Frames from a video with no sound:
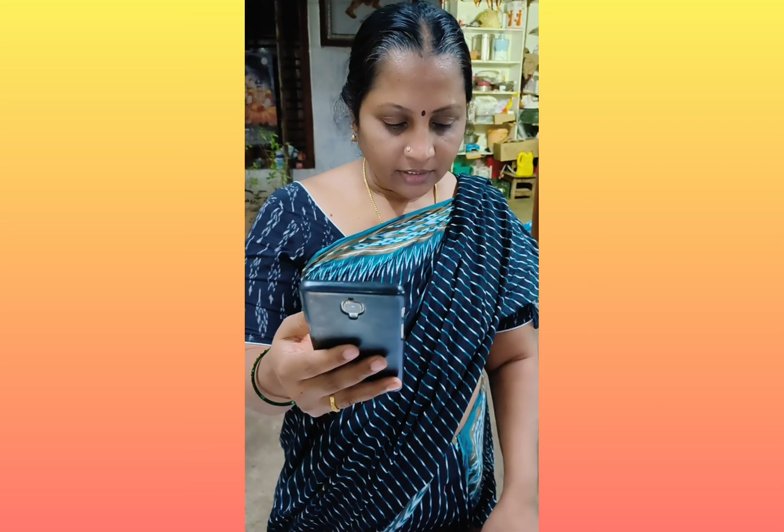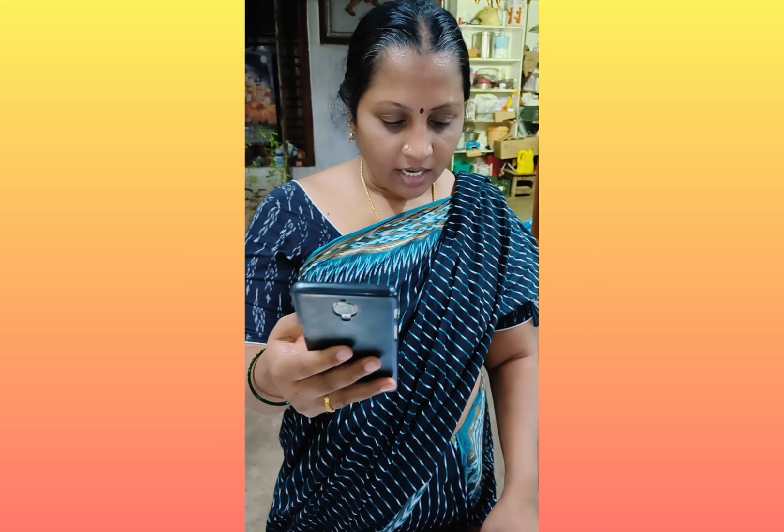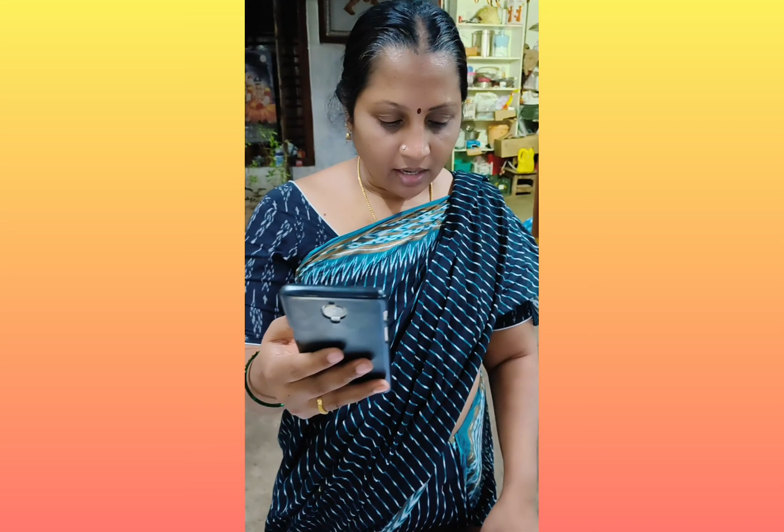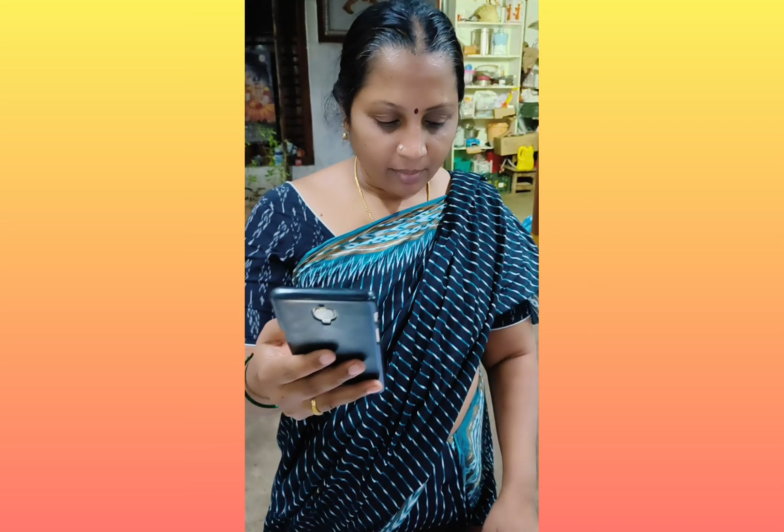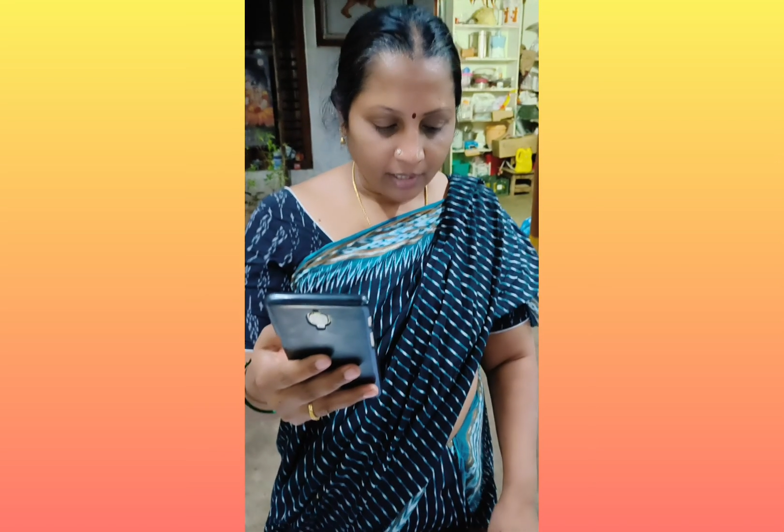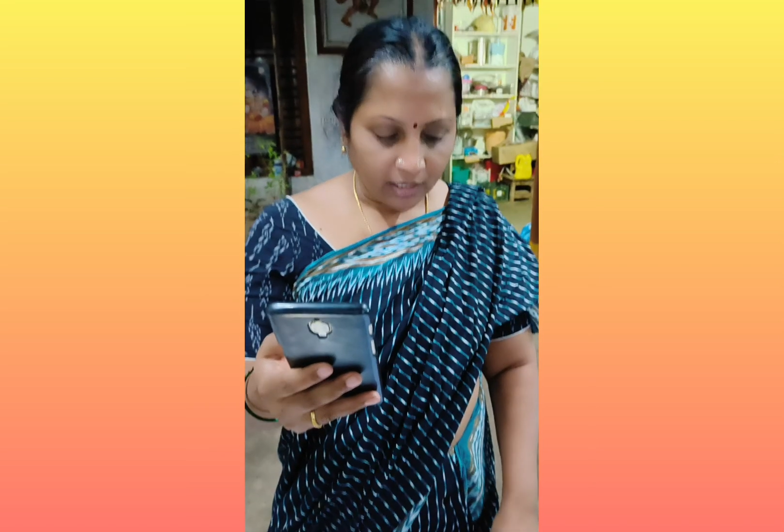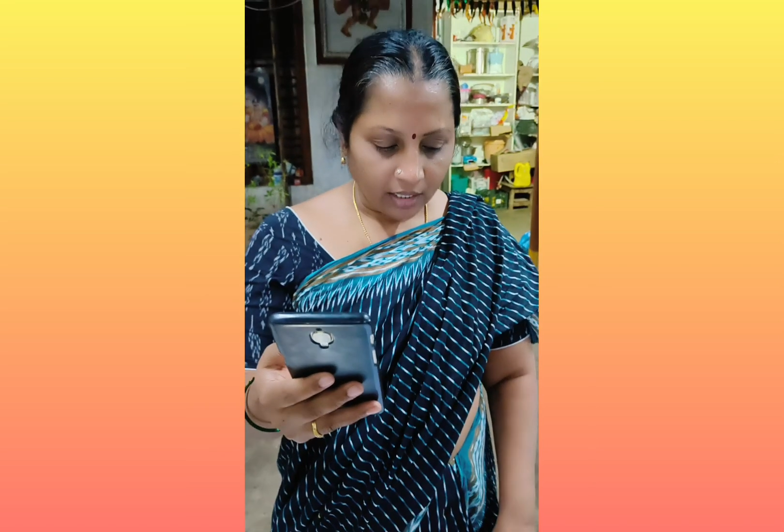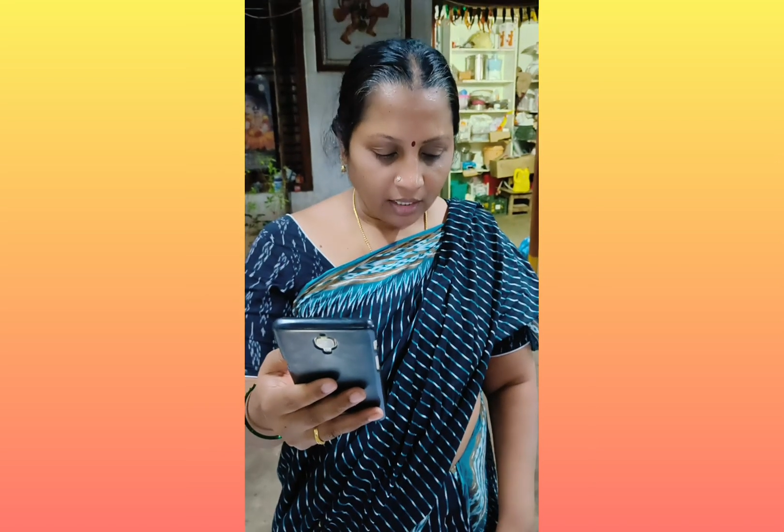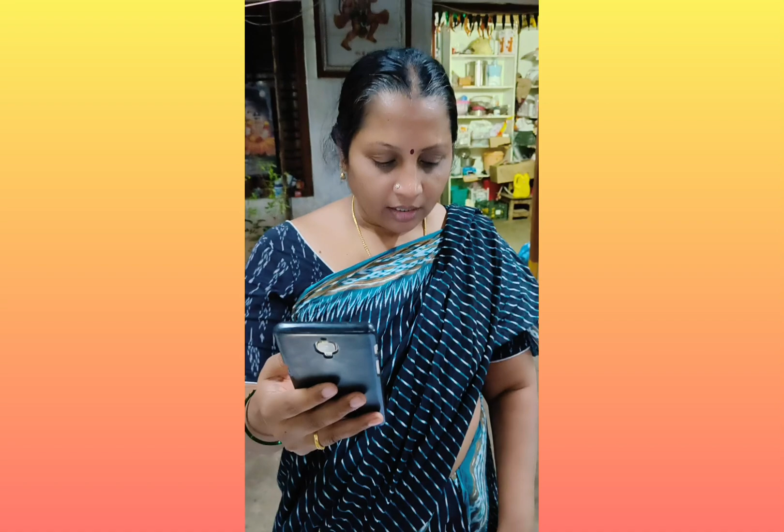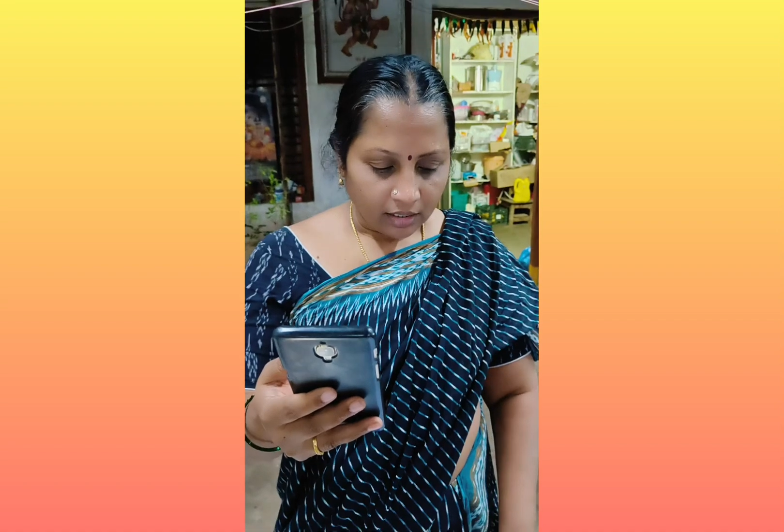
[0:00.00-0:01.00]
నమస్కారం అండి
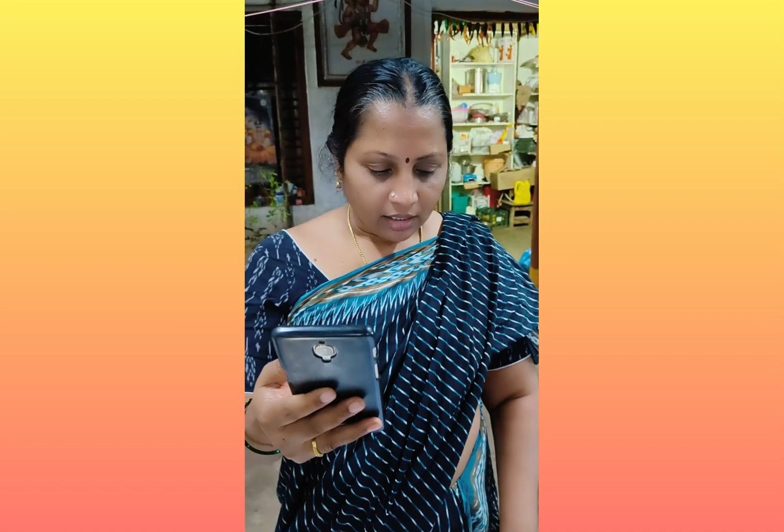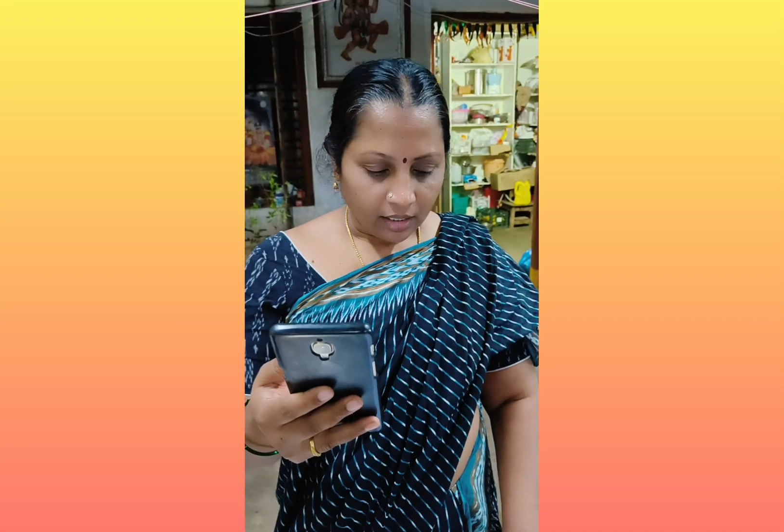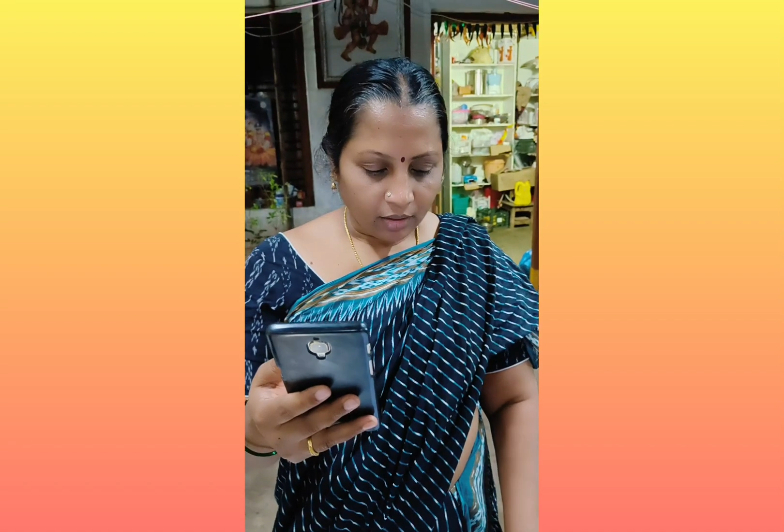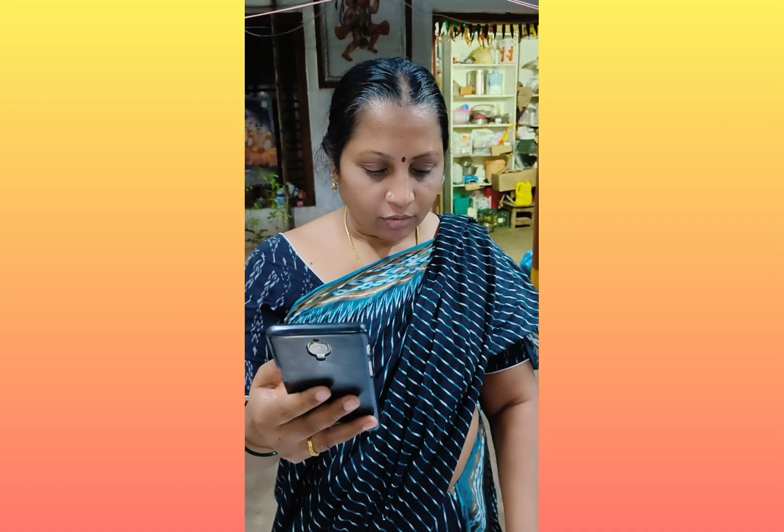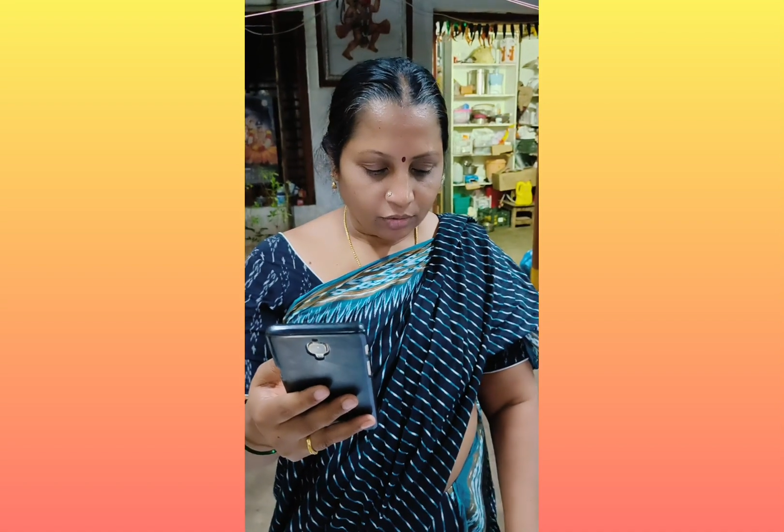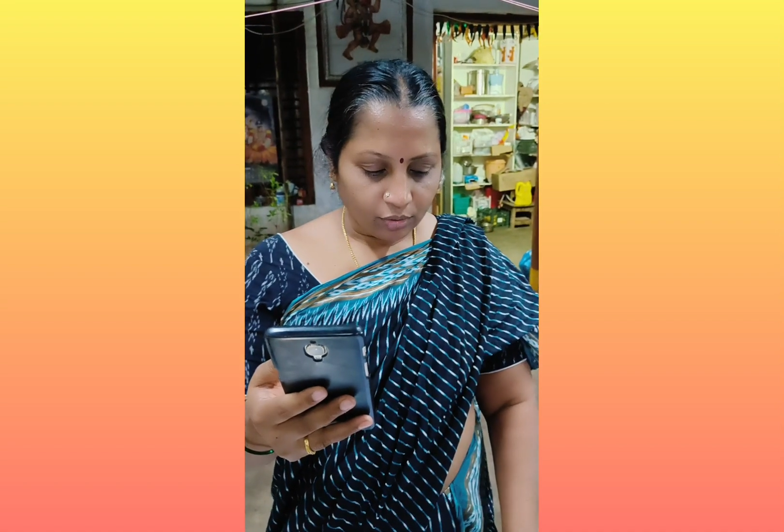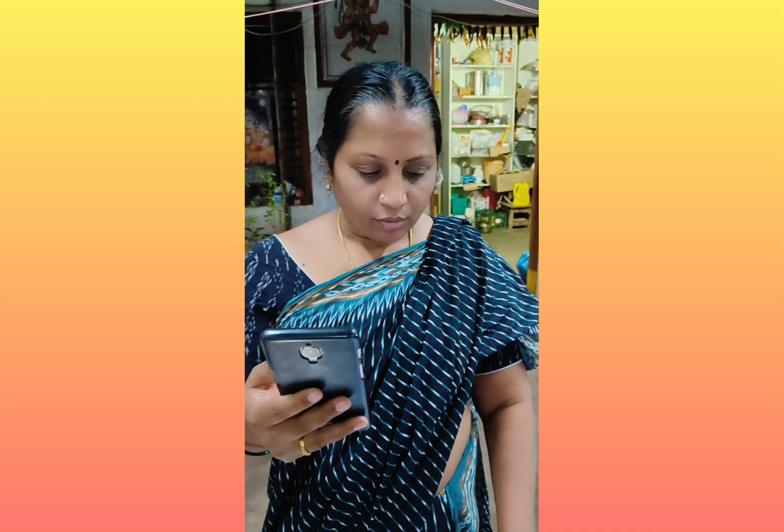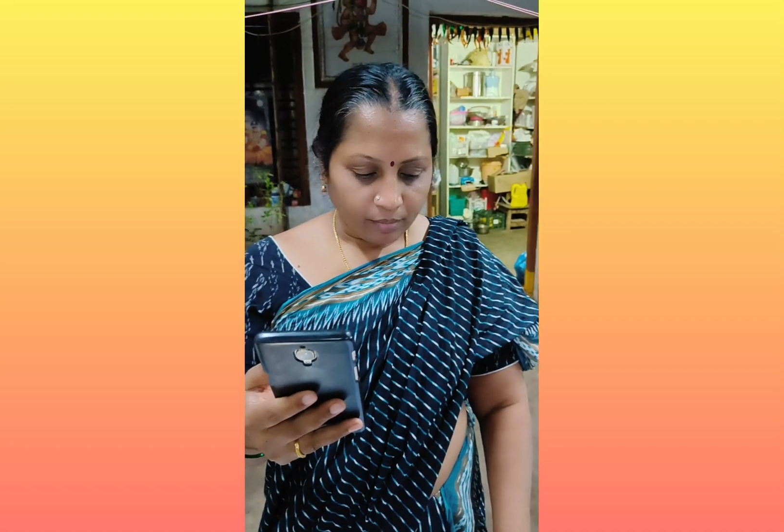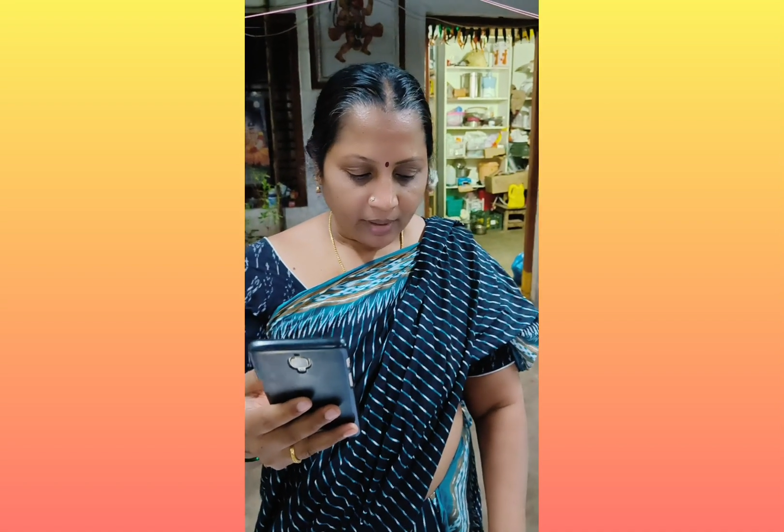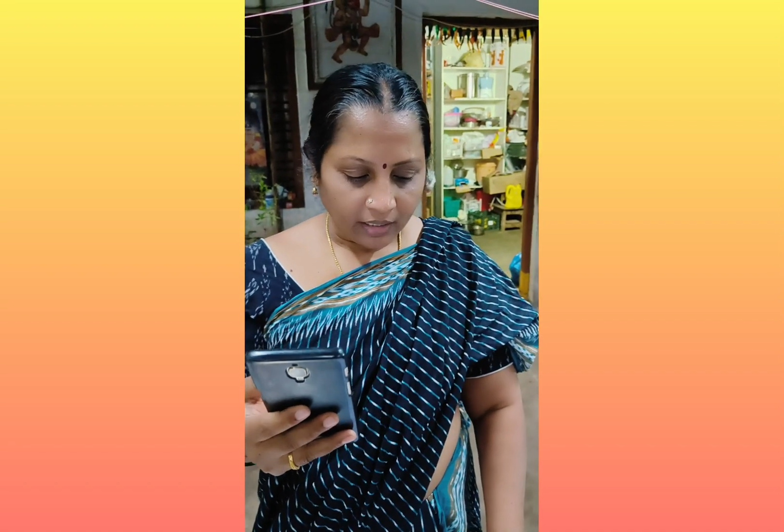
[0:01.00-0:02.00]
ఈరోజు
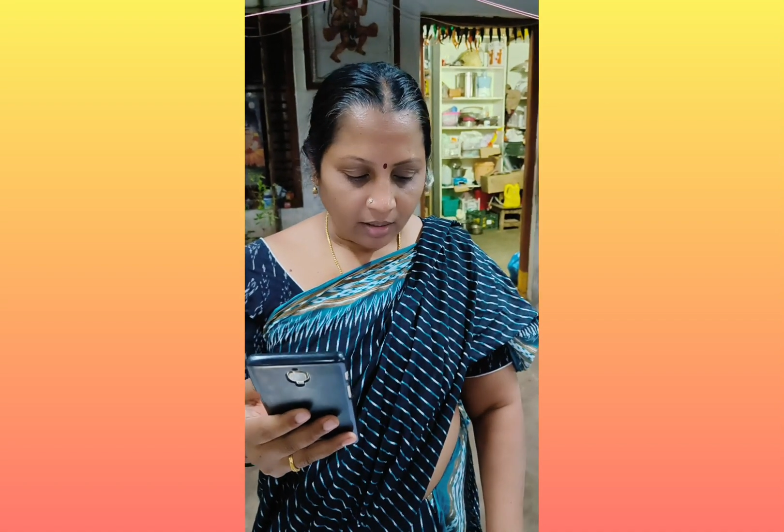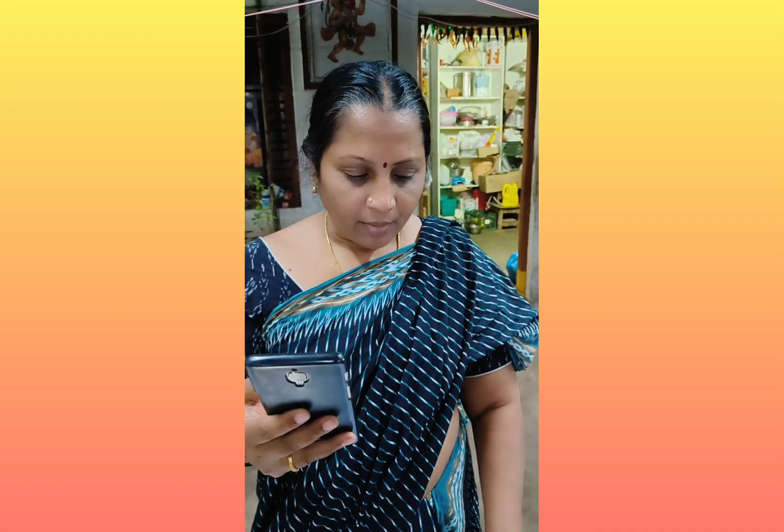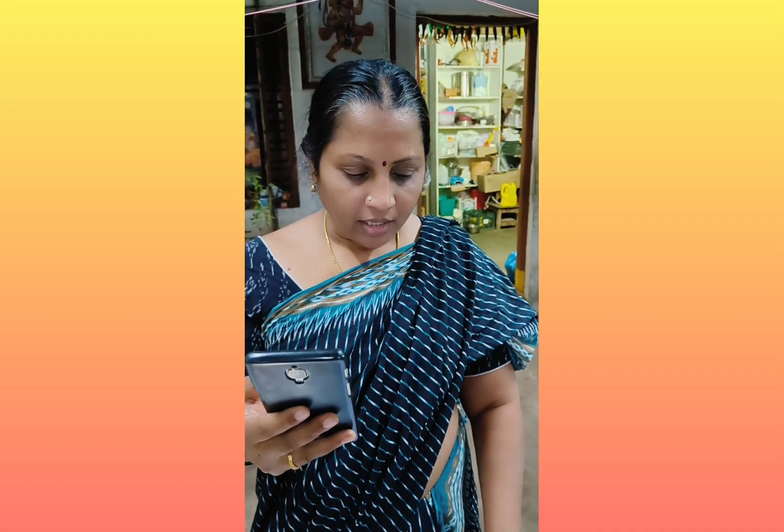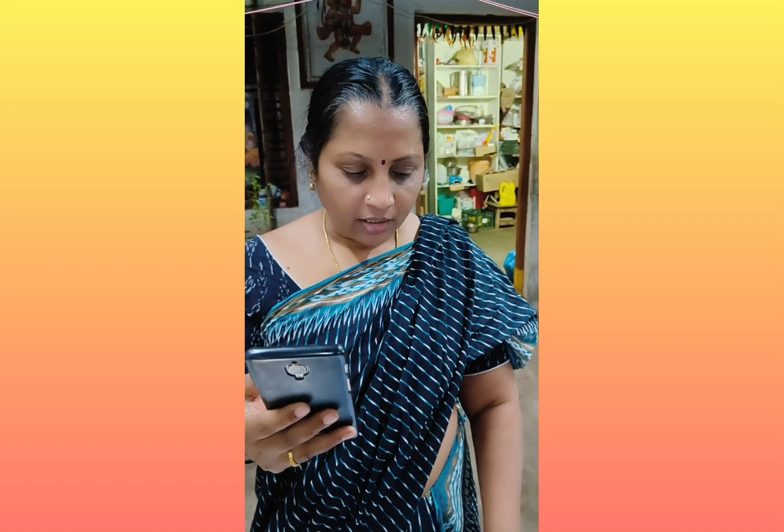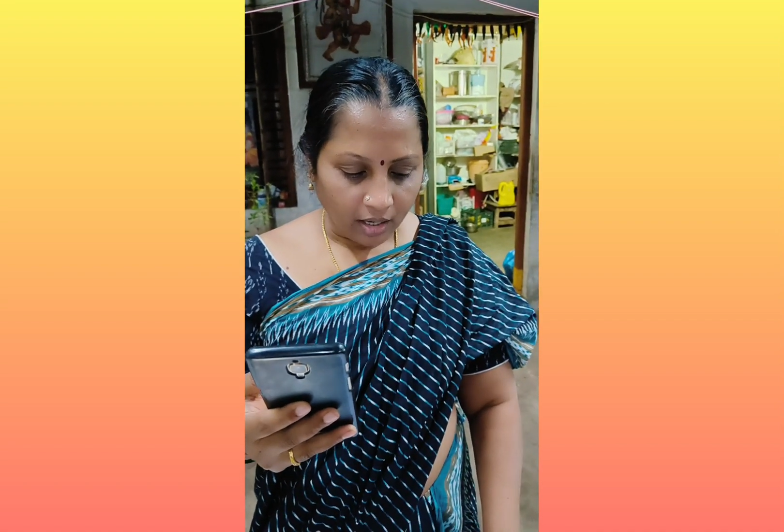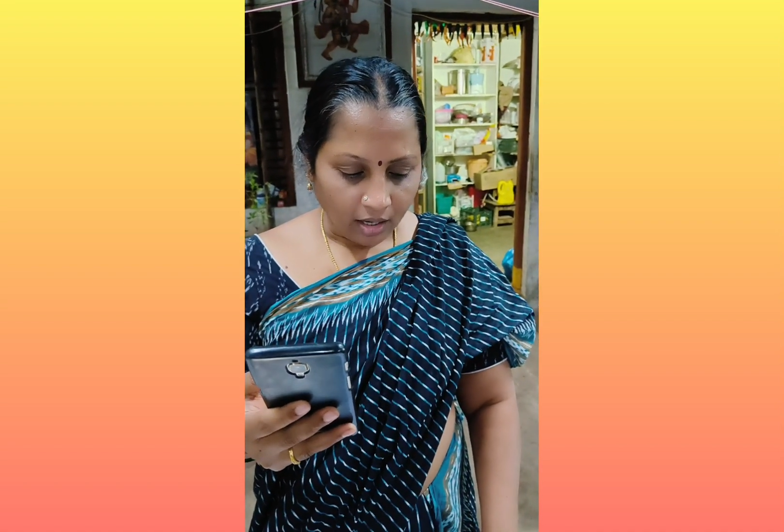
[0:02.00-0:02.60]
భరతమాత